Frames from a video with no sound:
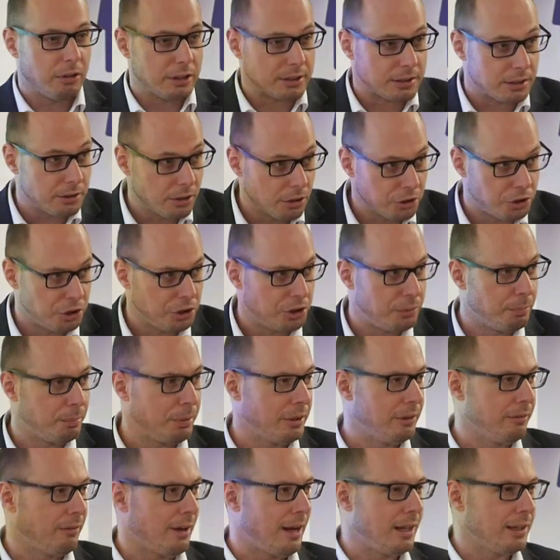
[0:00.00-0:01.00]
własności
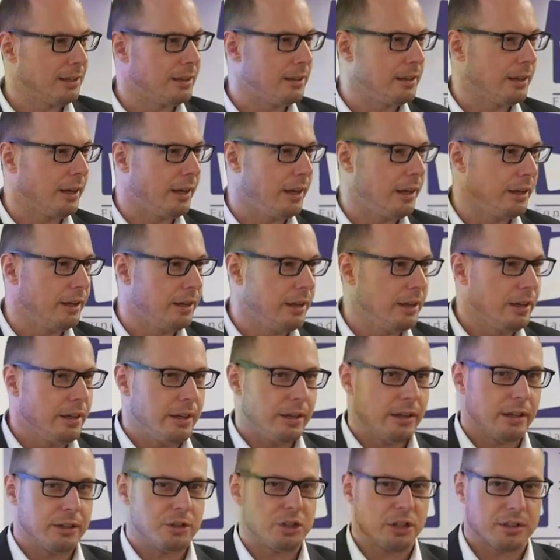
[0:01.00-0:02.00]
prywatnej,
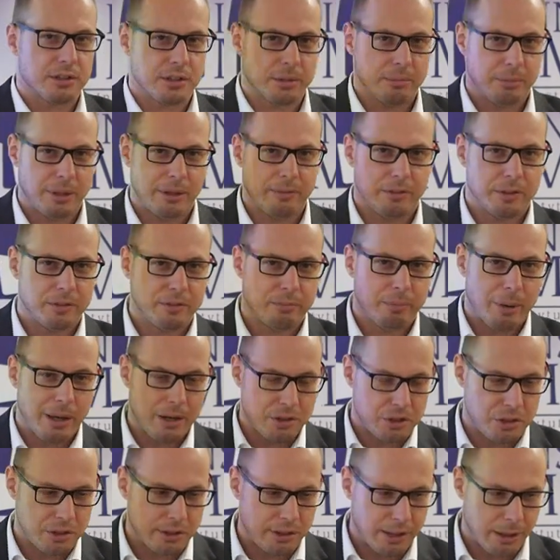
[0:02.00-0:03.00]
a czasem nawet w
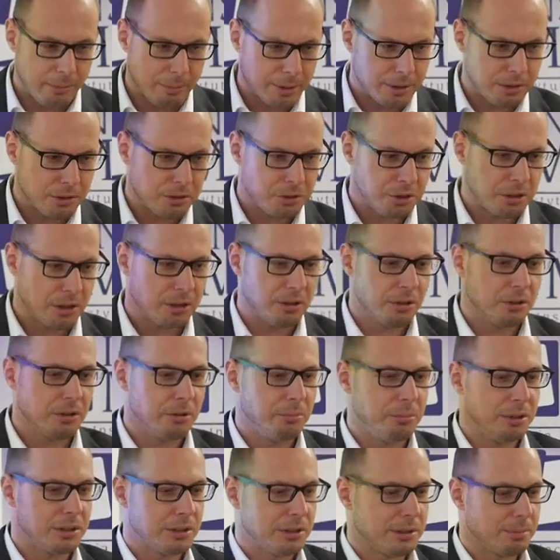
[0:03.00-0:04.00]
bardziej dramatyczny
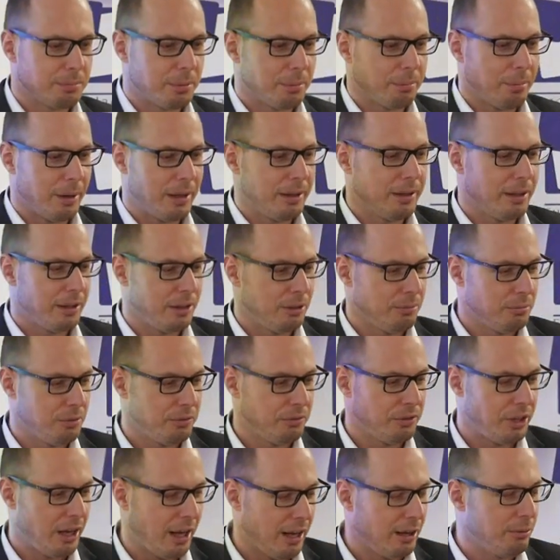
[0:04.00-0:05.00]
ton Mises popada i
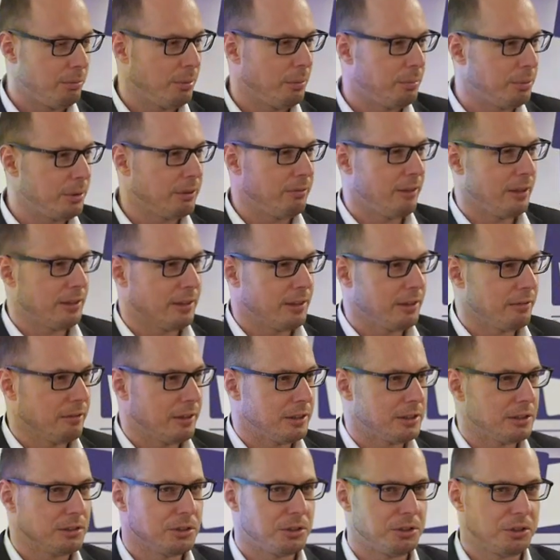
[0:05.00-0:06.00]
mówi albo prywatna
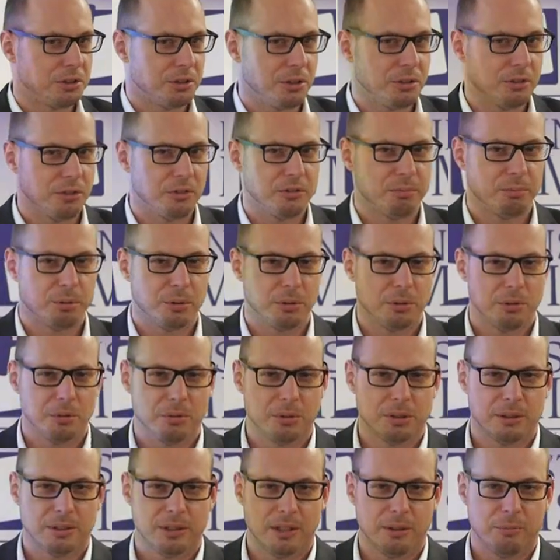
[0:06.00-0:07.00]
własność środków
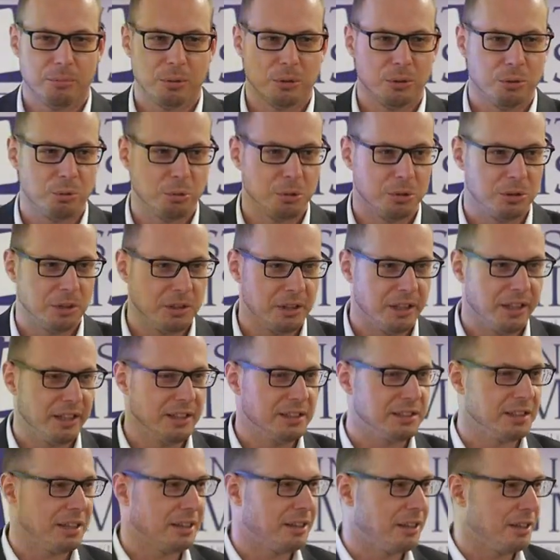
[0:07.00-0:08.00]
produkcji, albo głód i
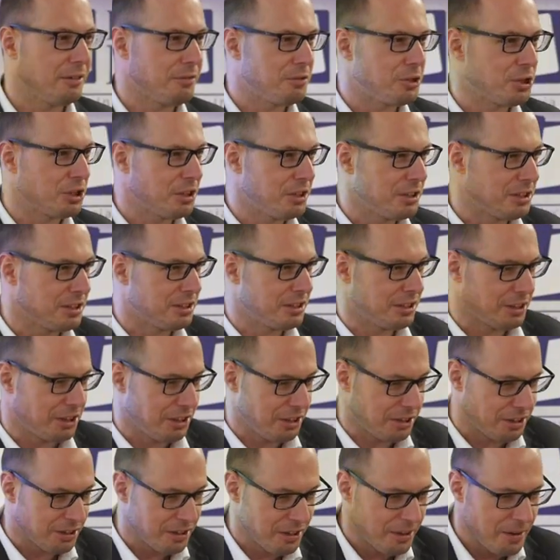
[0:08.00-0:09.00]
nędza dla
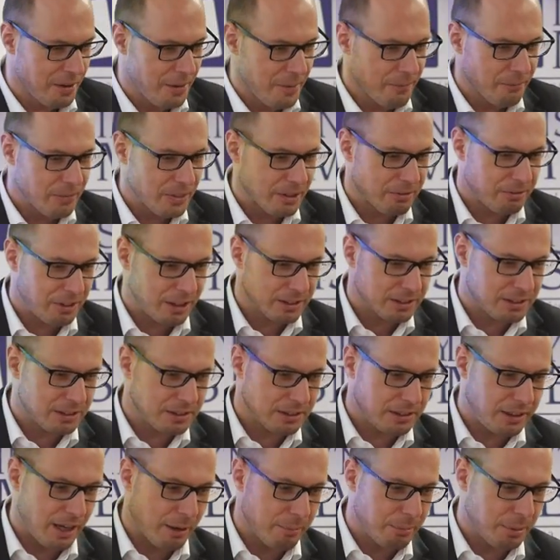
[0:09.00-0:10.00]
wszystkich,
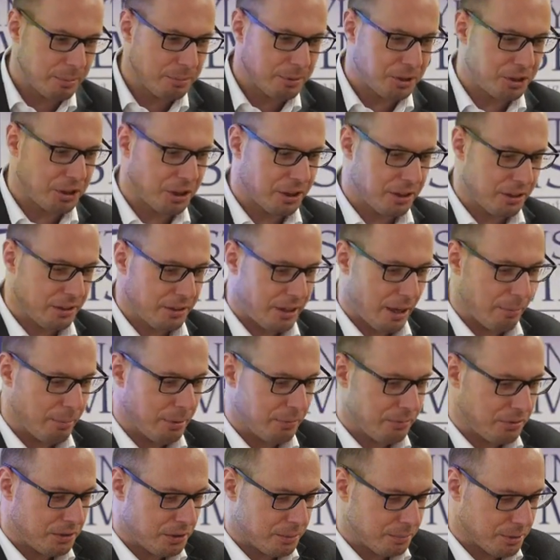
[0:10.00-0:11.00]
więc no. ja bym, się, ja
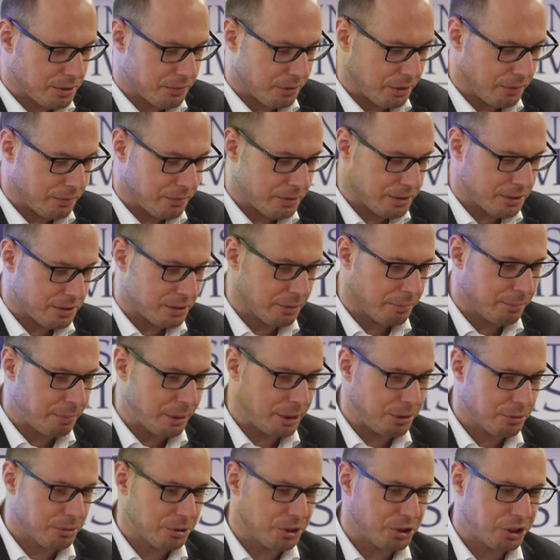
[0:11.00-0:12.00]
bym w tym swoim
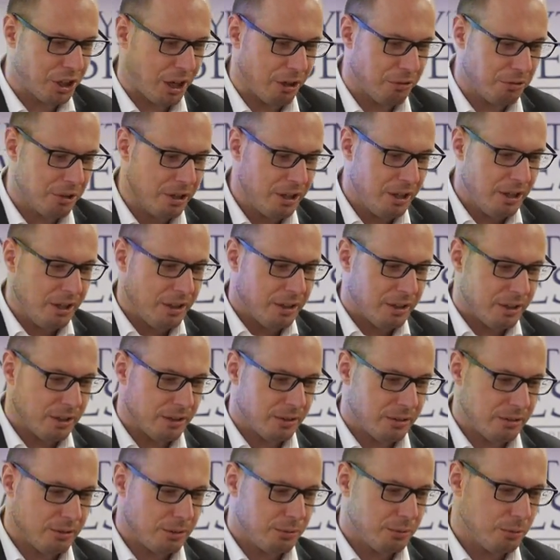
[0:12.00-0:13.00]
wystąpieniu chciał
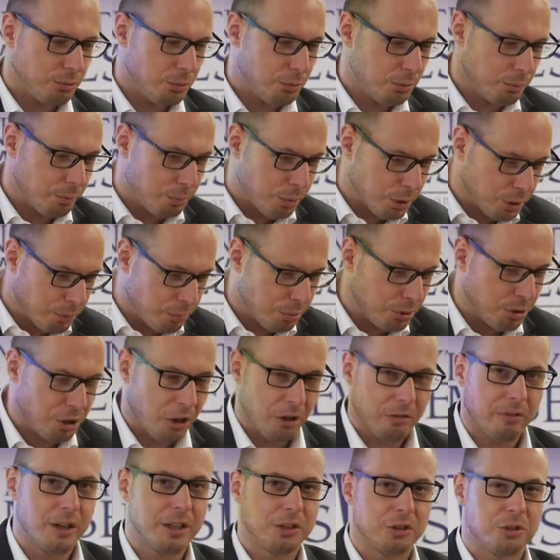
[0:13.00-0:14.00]
y,
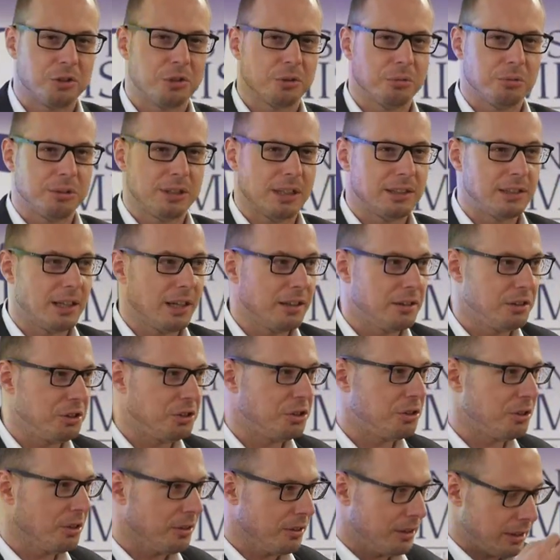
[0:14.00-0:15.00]
podbudować czy
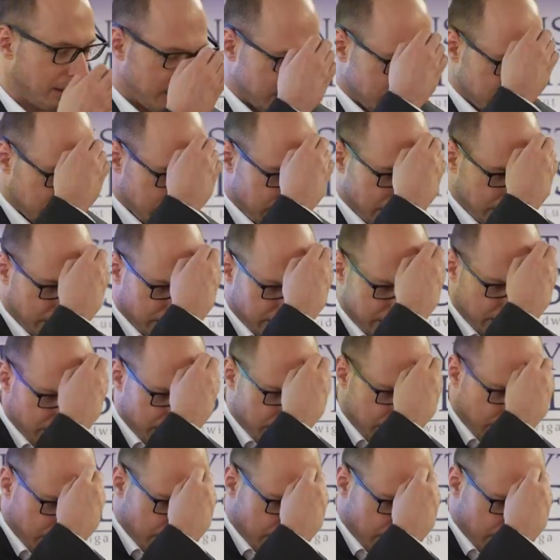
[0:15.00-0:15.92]
uzasadnić tą tezę